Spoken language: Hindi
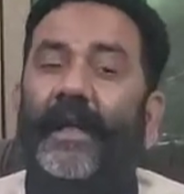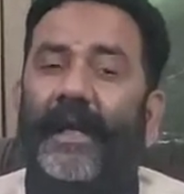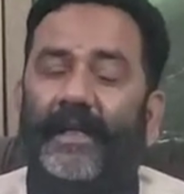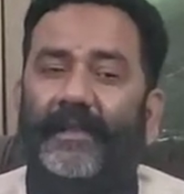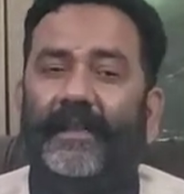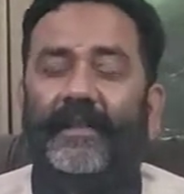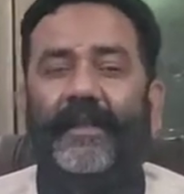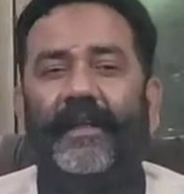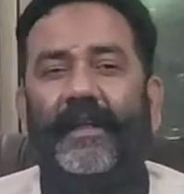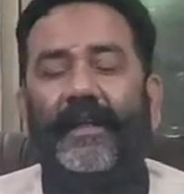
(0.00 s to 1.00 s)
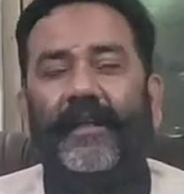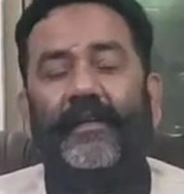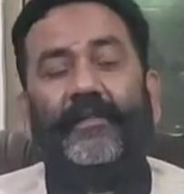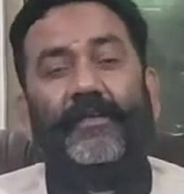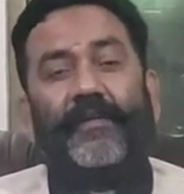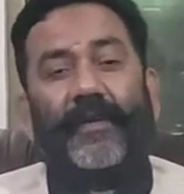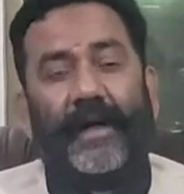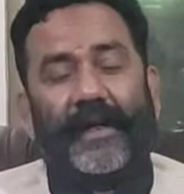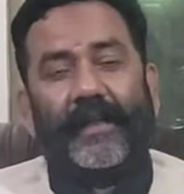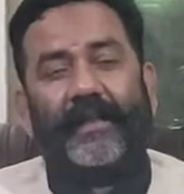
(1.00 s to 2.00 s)
अहद का दिन है
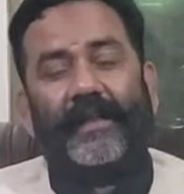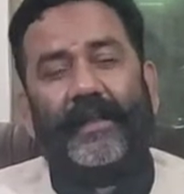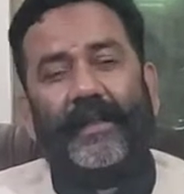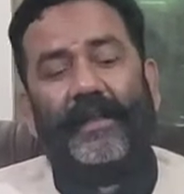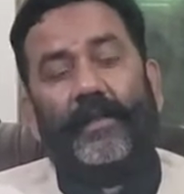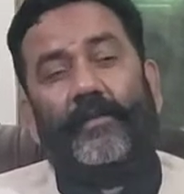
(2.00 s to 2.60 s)
वफा का दिन है